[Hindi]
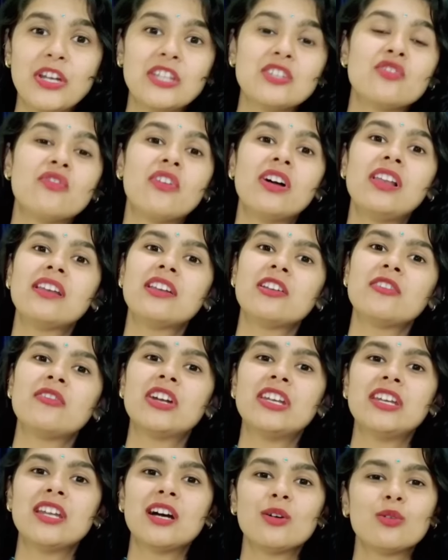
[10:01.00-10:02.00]
प्रज्वल
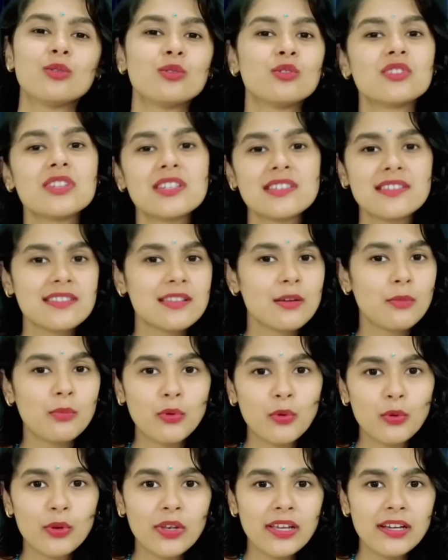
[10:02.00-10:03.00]
रेवन्ना को तो जैसे सब
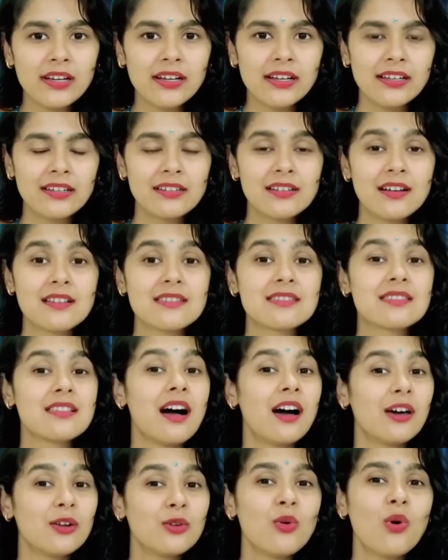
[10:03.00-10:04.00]
भूल ही गए
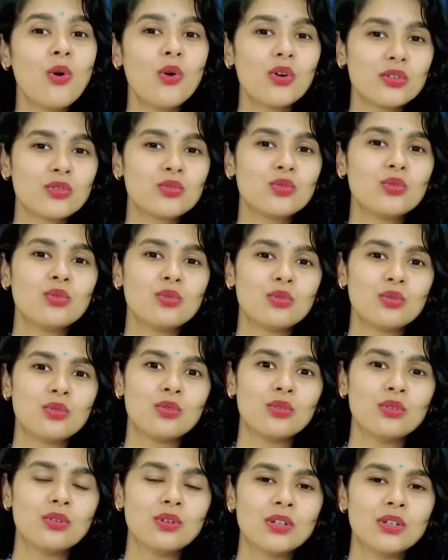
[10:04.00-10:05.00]
हजारों औरतों
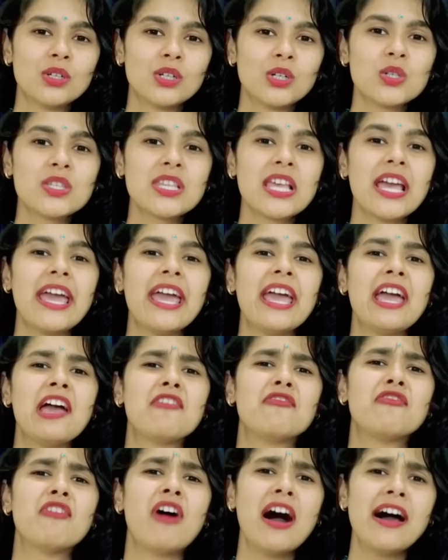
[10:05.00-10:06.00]
को उस
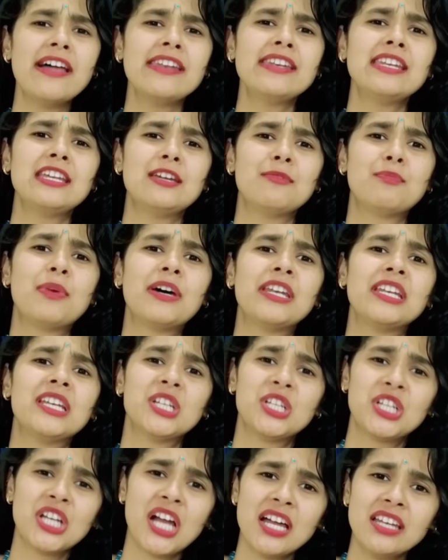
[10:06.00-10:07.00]
हैवान ने
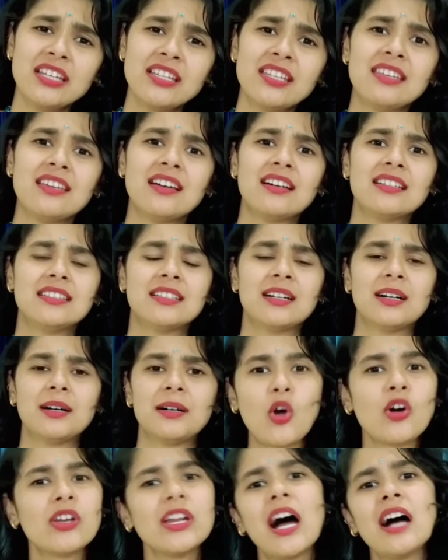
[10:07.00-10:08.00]
परेशान किया था
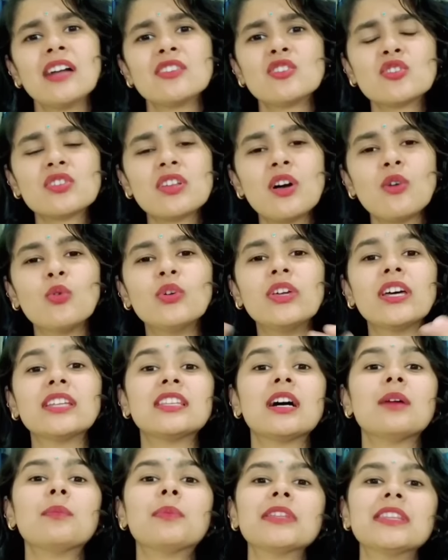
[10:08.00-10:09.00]
और आज उसका कोई
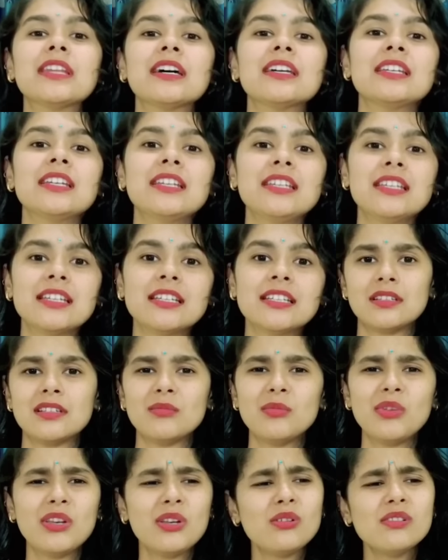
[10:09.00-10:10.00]
अता पता नहीं है
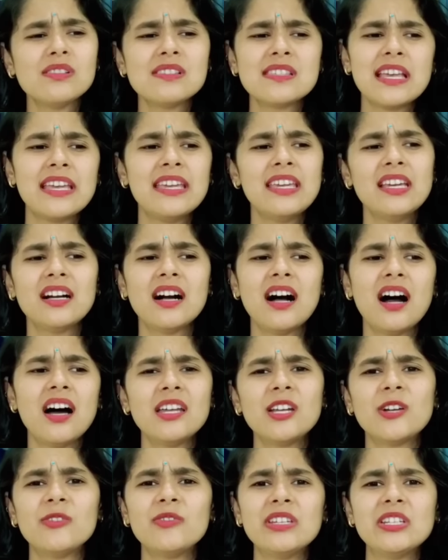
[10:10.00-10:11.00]
बिल्कुल सही कहा
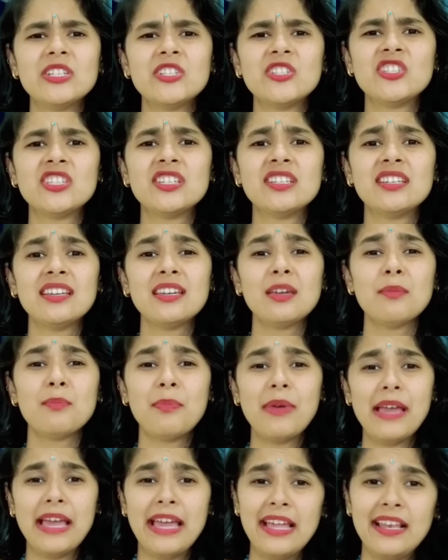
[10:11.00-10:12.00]
रवीश जी ने कि
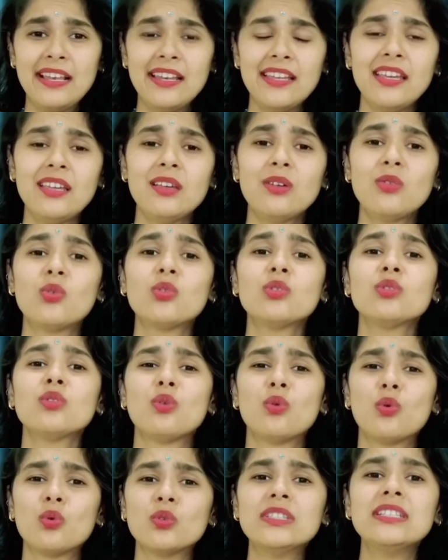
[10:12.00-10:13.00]
पहले उन
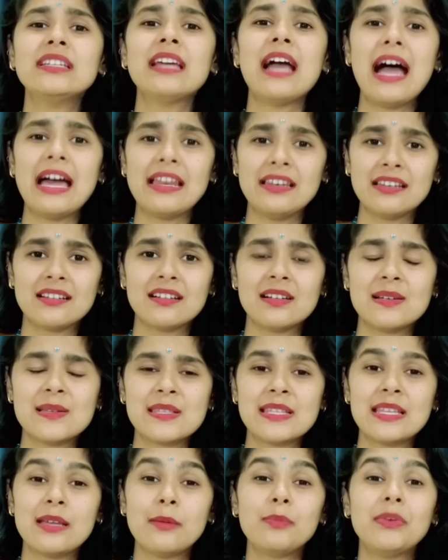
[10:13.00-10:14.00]
गोदी
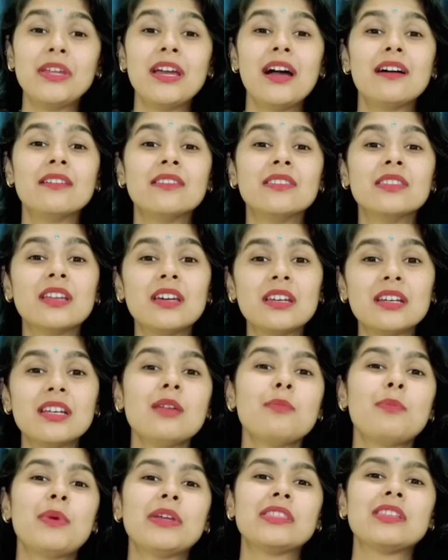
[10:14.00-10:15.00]
एंकर्स ने अपने अंदर
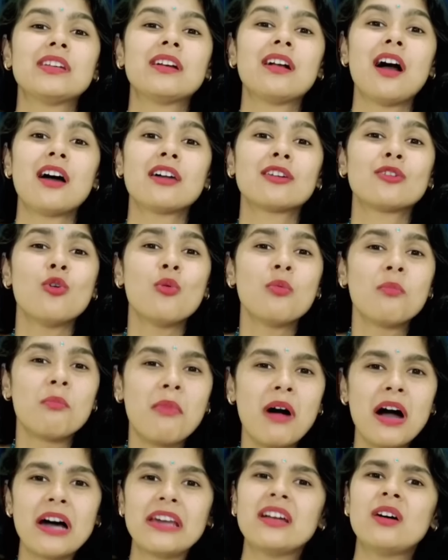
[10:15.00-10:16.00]
के पत्रकार को
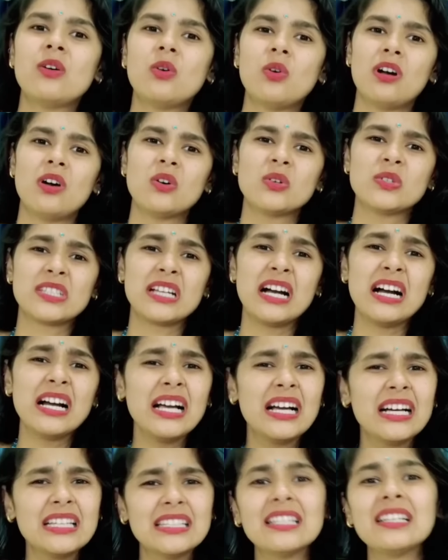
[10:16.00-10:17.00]
मारा होगा उसका
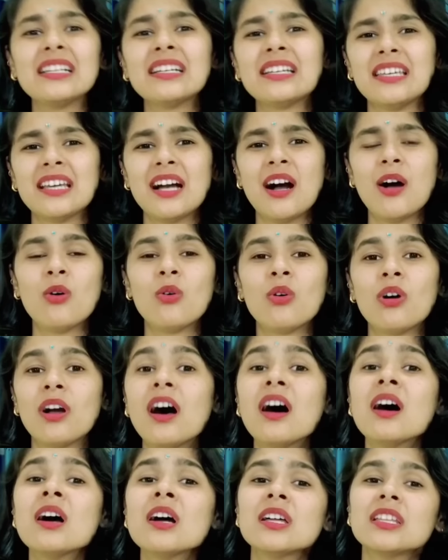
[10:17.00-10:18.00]
कत्ल किया
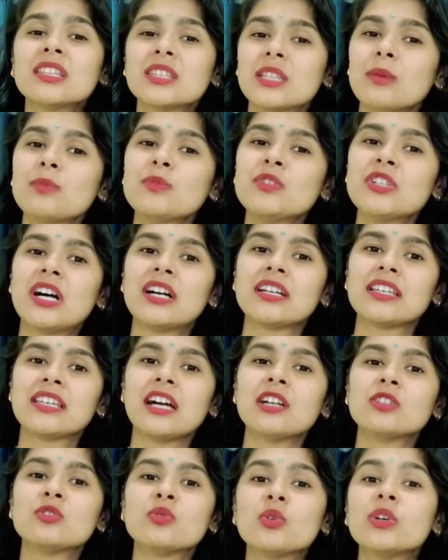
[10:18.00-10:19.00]
होगा तब जाके
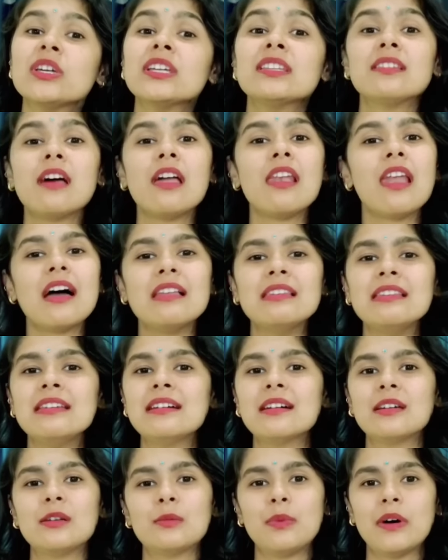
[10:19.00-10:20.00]
आज वो ये दलाली
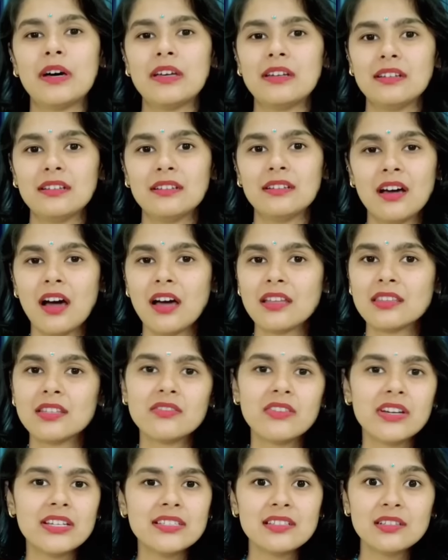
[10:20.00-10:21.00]
कर पा रहे हैं
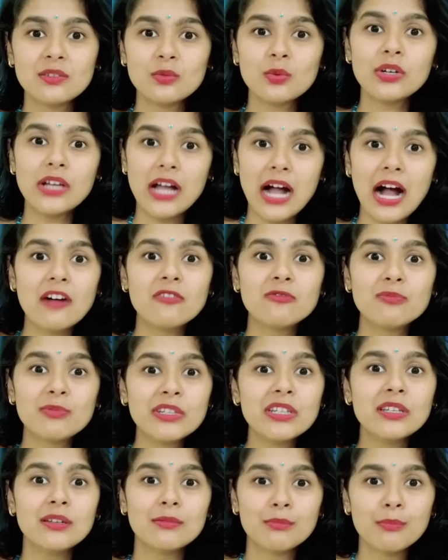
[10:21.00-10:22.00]
अदरवाइज इट वुड हैव
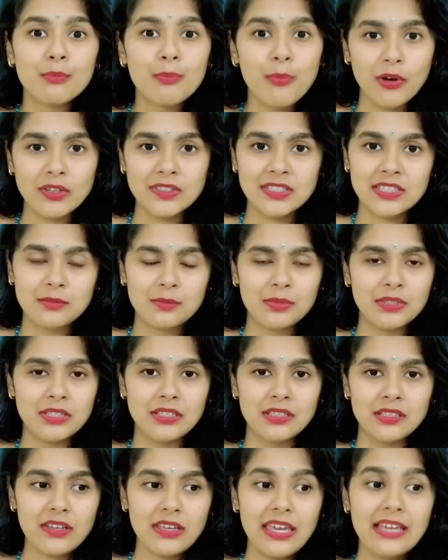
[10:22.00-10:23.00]
बिन
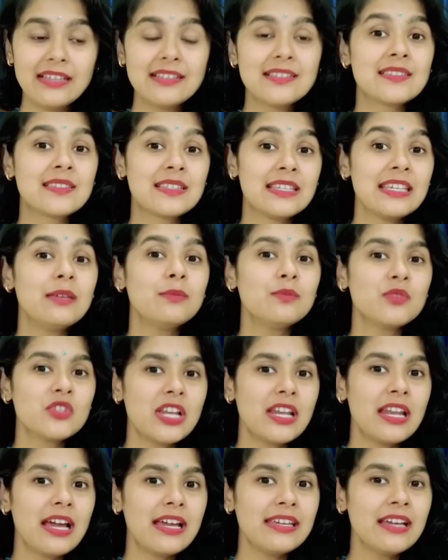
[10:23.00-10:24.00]
इम्पॉसिबल एक स्कीम
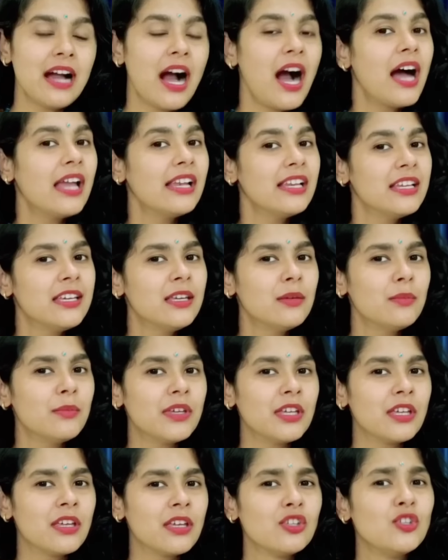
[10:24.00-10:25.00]
चलाई हाल ही
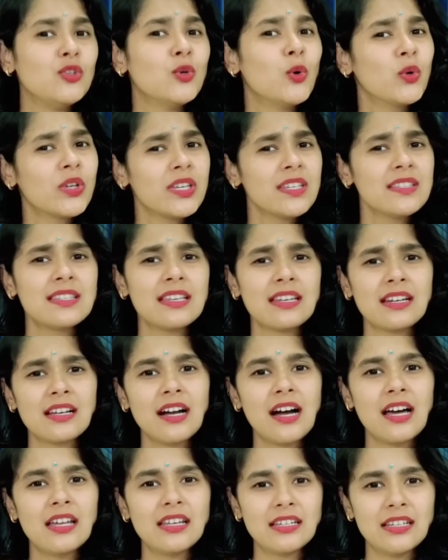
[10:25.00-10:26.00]
में योगी
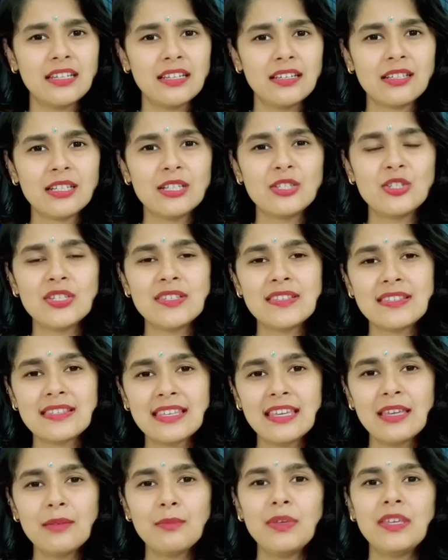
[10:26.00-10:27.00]
सरकार ने
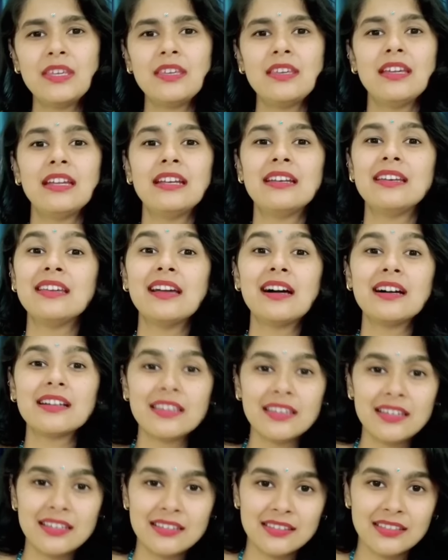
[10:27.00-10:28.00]
जिसके भी इंडिया
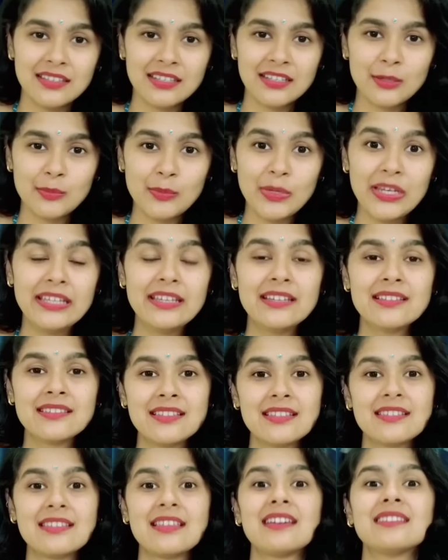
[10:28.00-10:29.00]
के अंदर मिलियन
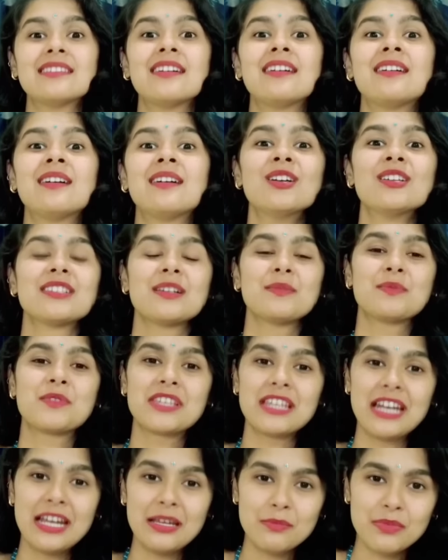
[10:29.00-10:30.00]
से ज्यादा
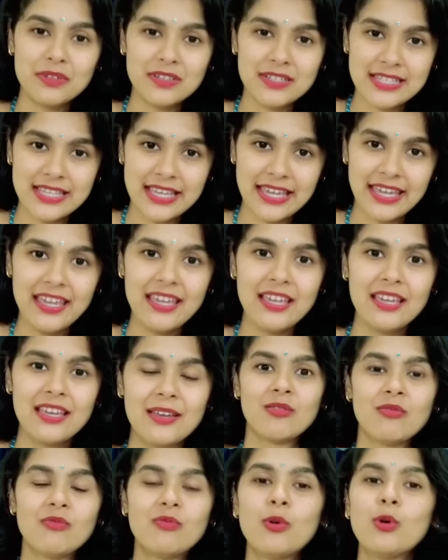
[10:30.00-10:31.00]
सब्सक्राइबर्स
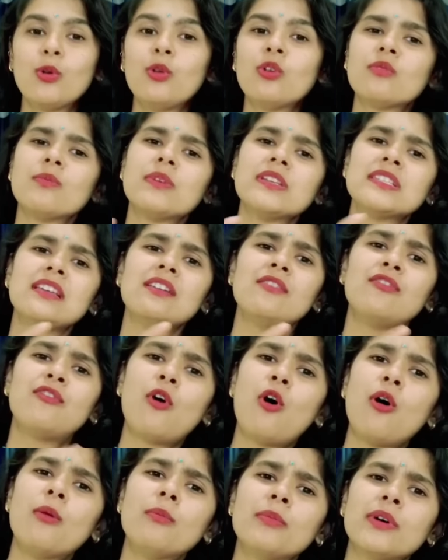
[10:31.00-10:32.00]
हैं वो लोग बस एक
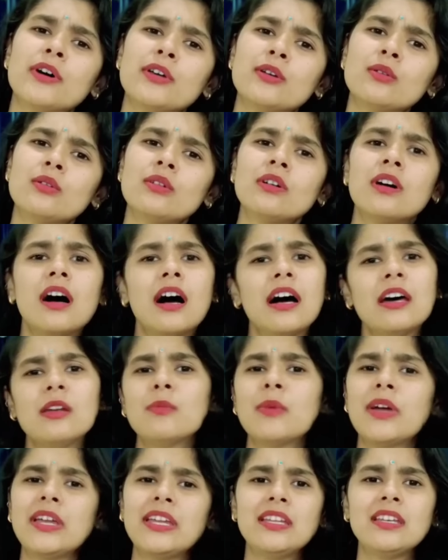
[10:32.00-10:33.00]
फॉर्म भरो हर
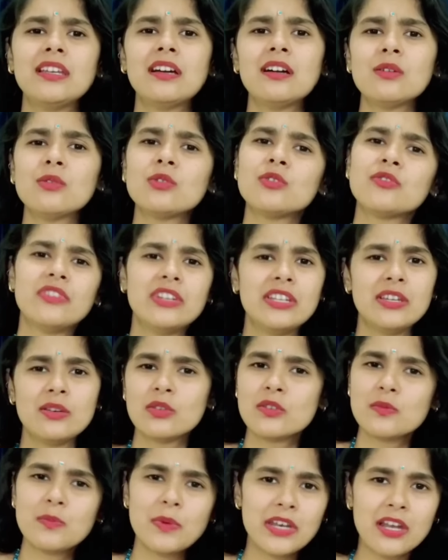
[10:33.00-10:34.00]
महीना कुछ
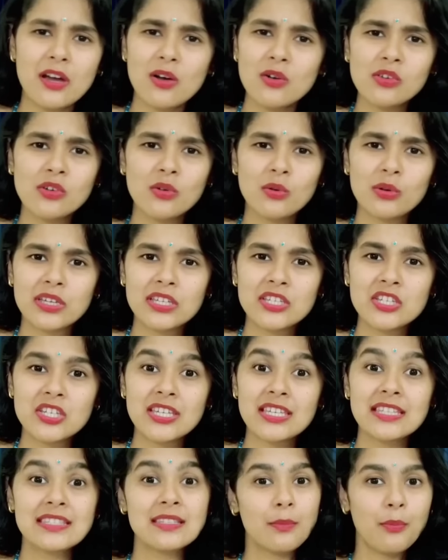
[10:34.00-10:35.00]
वीडियोस बनाओ योगी जी
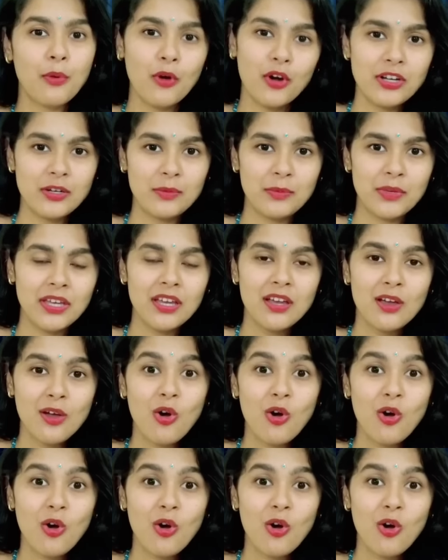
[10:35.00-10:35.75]
के सपोर्ट में